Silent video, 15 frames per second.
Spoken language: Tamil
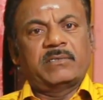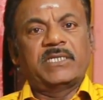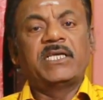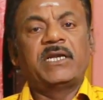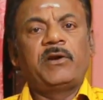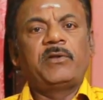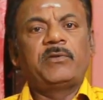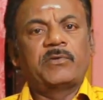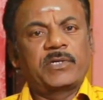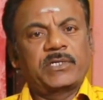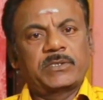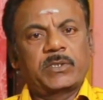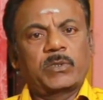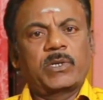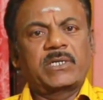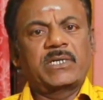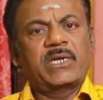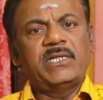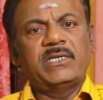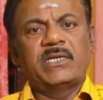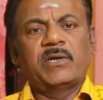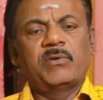நீரிழிவு நோய்
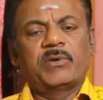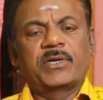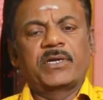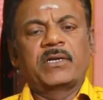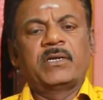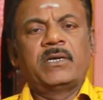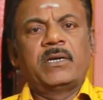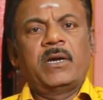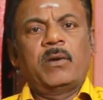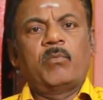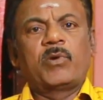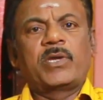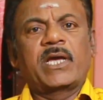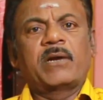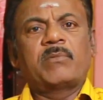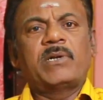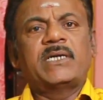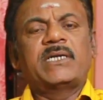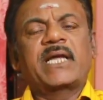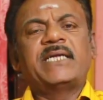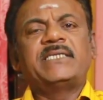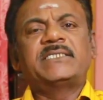சுகருங்கிறது நீரிழிவு நோய் முக்கியமான
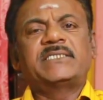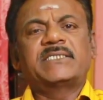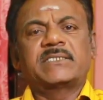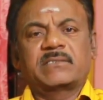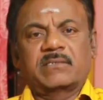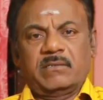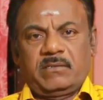டைஜஷன்